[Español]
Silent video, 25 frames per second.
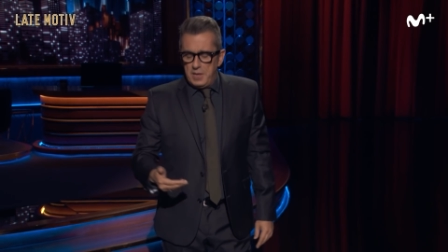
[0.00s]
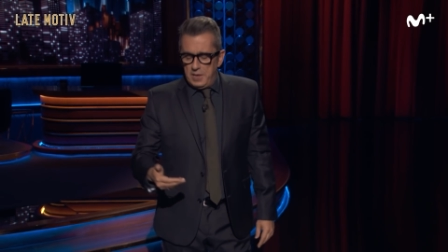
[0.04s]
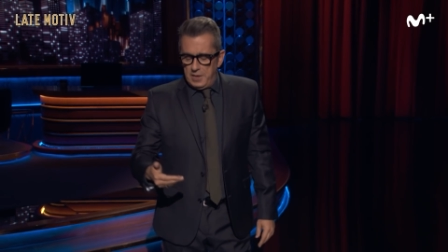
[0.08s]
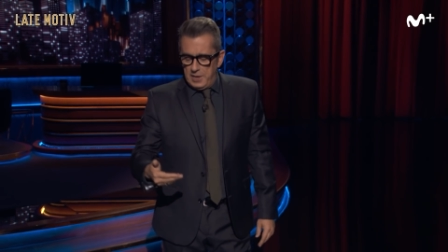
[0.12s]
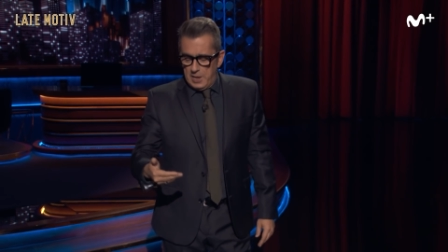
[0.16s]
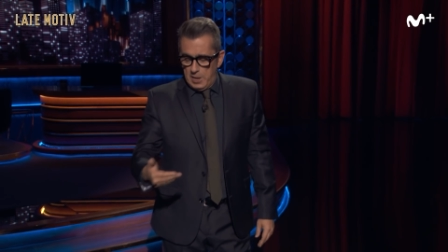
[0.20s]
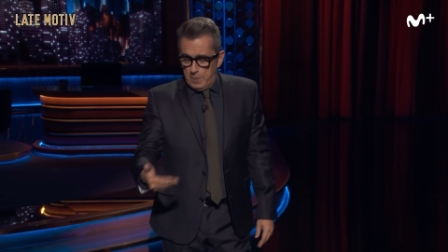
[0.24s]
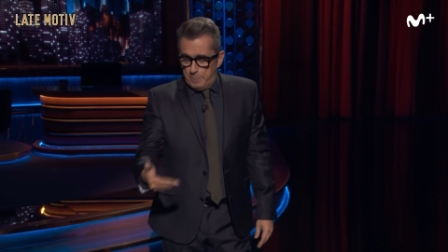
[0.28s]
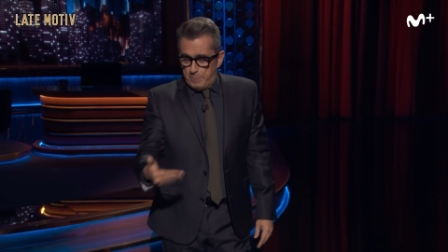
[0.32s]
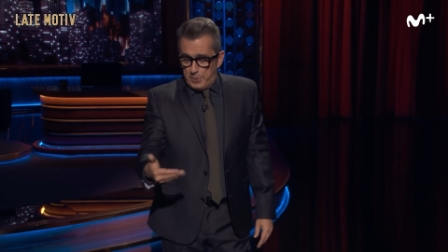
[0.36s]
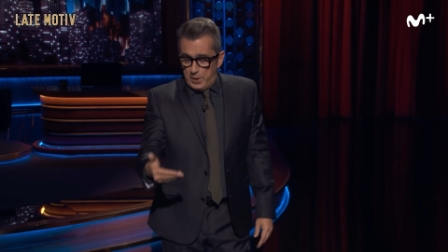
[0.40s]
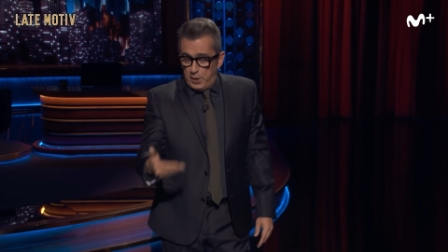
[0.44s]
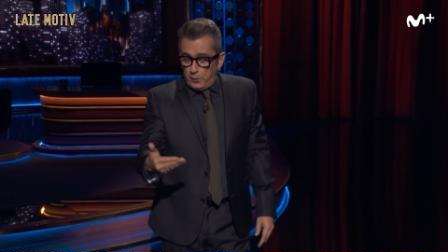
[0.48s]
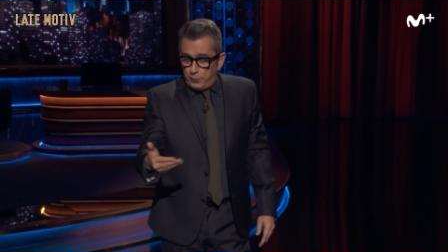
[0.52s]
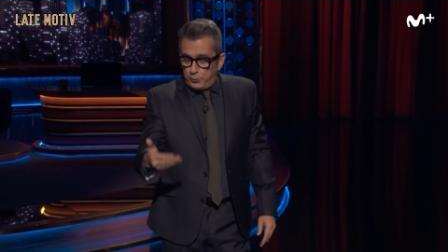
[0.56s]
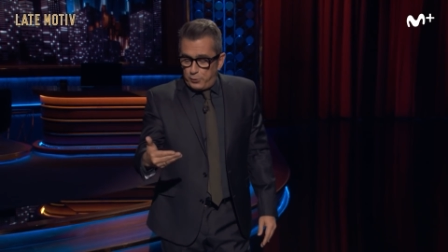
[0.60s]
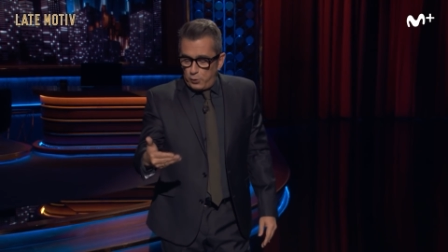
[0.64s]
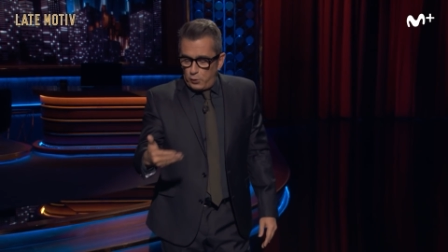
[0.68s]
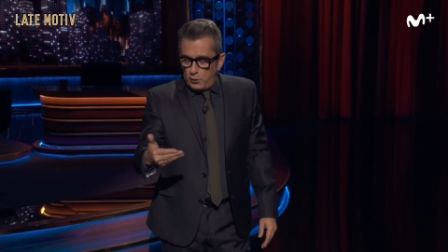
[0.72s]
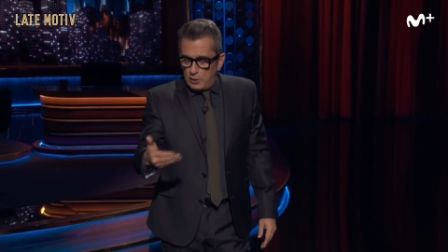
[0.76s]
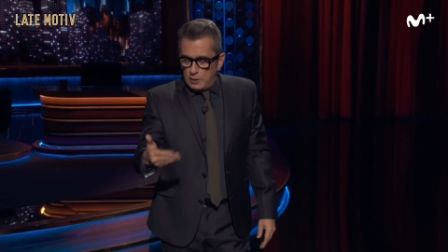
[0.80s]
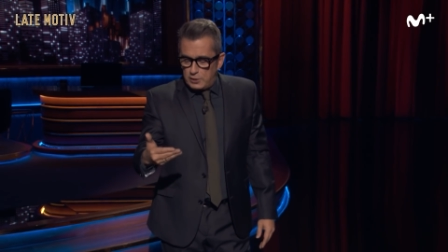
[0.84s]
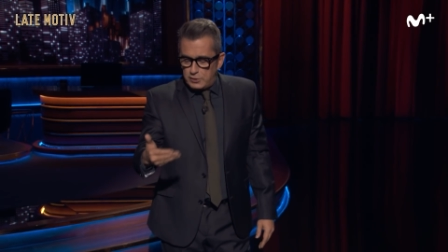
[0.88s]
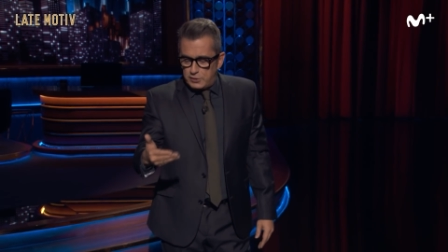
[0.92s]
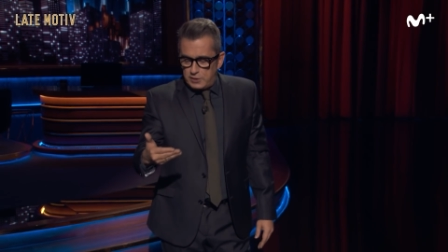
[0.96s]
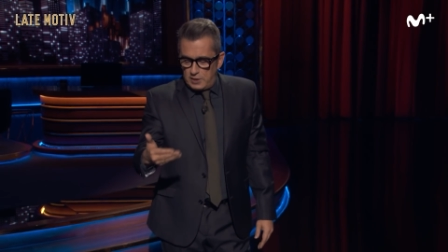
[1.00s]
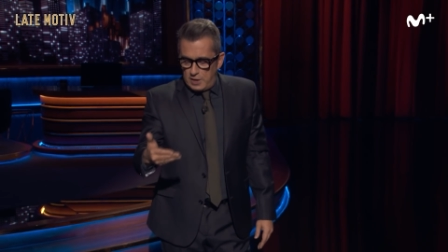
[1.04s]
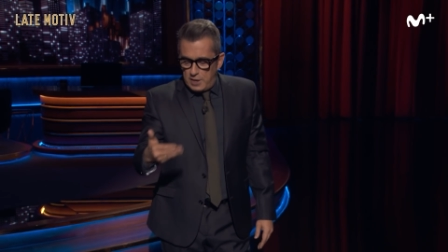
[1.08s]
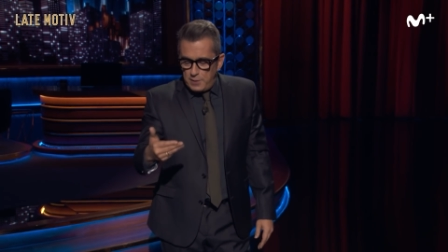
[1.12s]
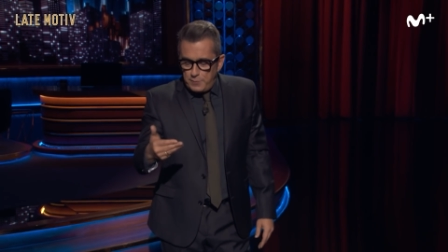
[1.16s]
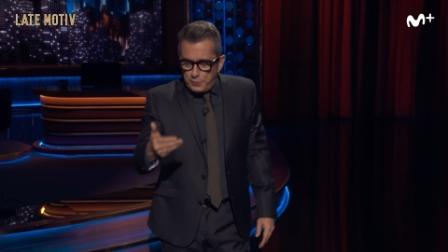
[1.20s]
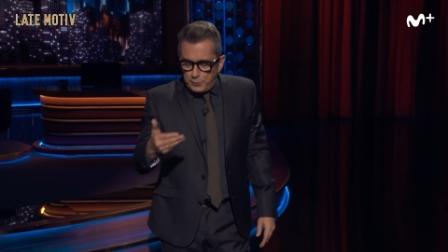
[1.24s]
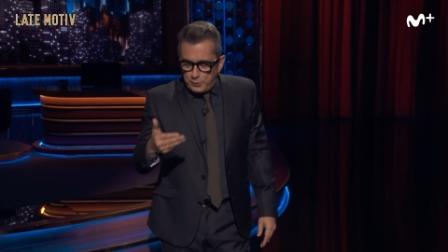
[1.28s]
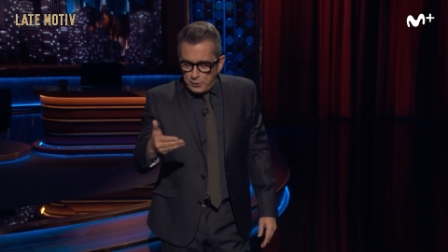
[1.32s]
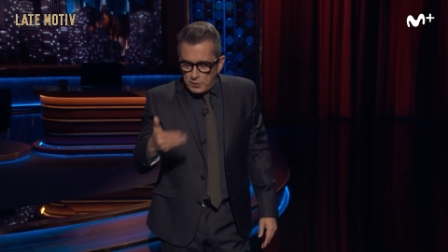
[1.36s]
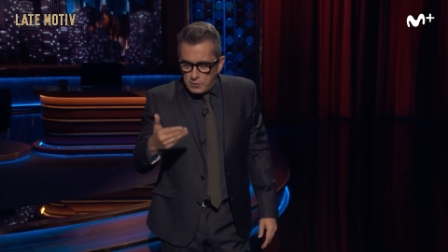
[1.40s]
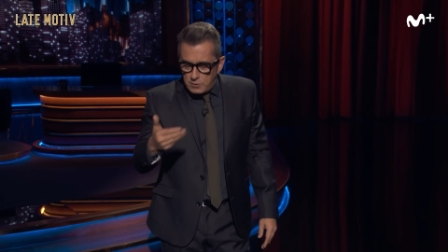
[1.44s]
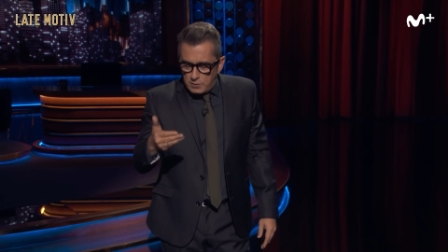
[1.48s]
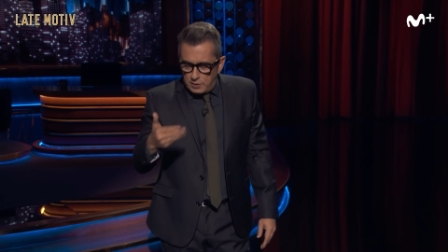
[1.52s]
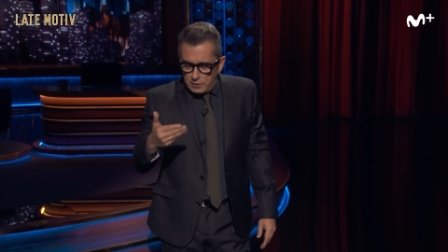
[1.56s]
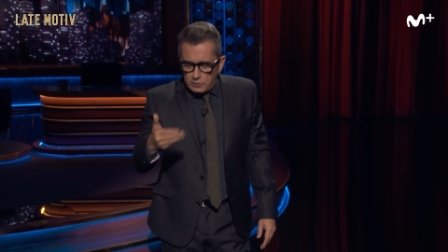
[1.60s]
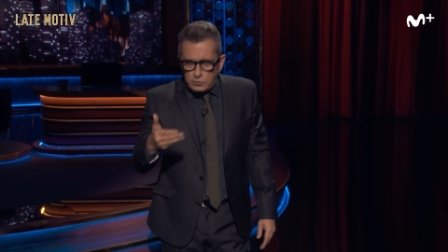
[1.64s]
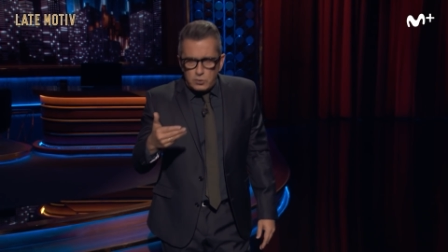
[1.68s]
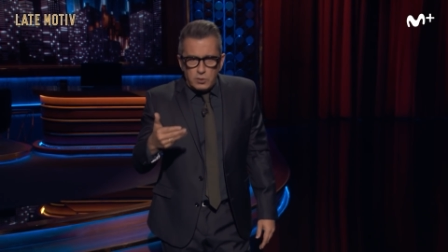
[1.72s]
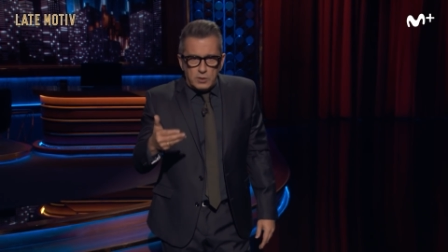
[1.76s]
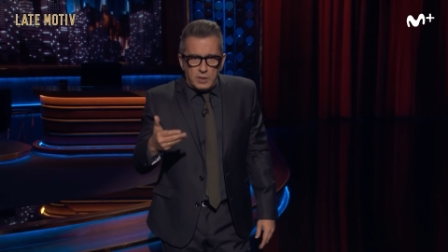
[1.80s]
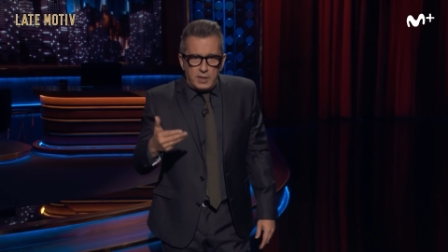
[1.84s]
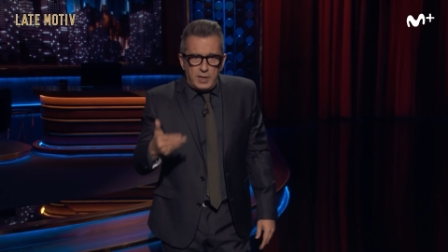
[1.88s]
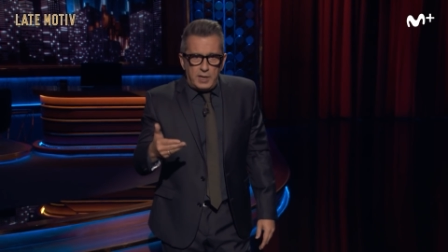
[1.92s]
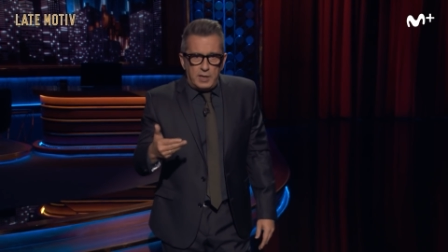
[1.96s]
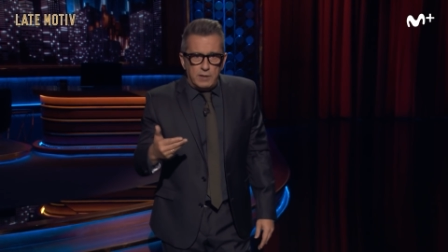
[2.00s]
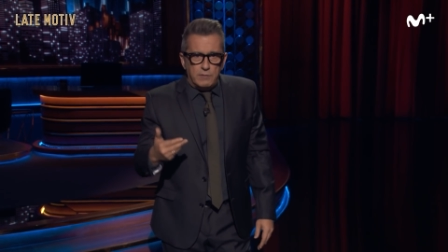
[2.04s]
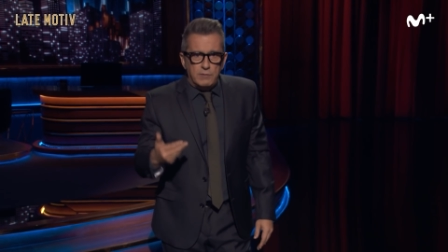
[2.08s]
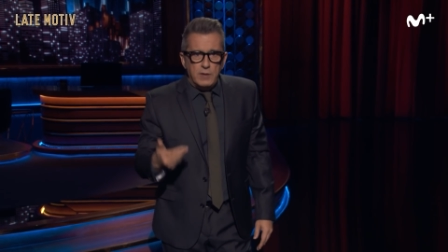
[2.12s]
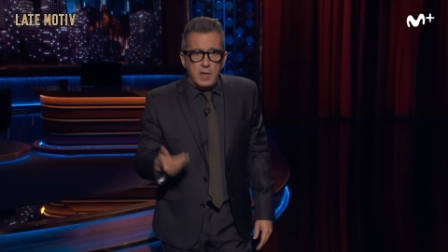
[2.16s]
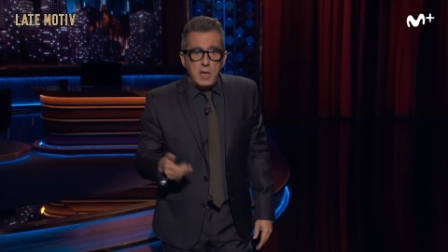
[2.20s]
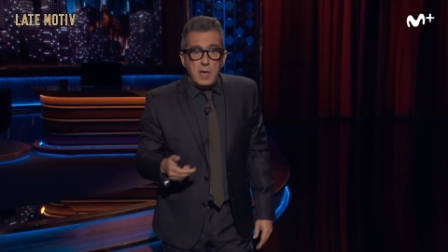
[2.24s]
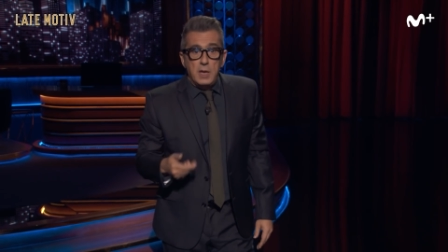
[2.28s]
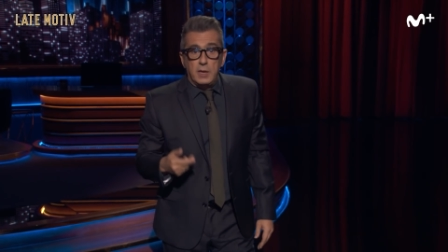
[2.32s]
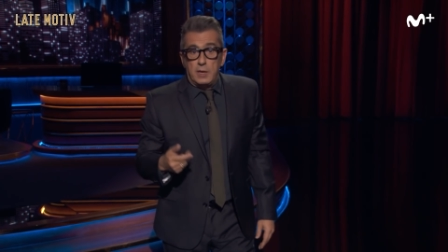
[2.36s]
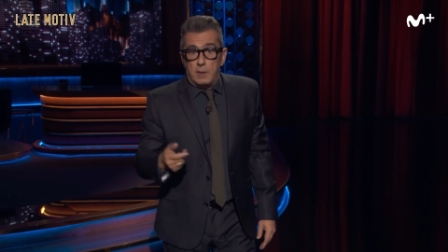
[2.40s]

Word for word: ¿El precio del silencio? ¿Esto qué es?